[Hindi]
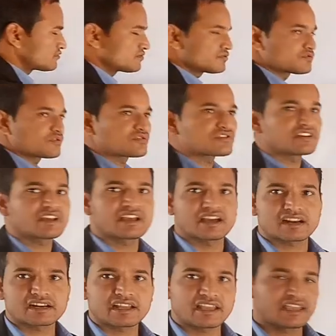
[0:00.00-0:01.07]
जो शोषण कर
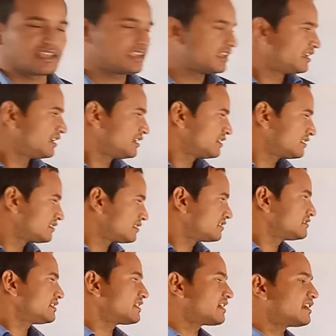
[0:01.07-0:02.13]
रहा है
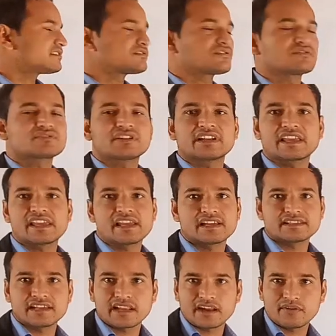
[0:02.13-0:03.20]
जिनका शोषण किया
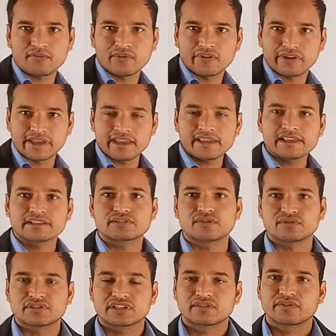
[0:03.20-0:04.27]
जा रहा है वो हो गए
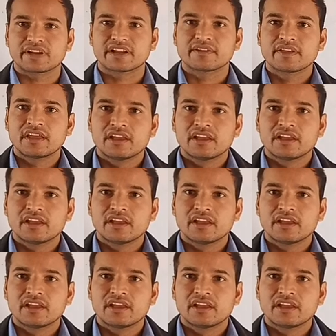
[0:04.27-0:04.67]
शोषित वर्ग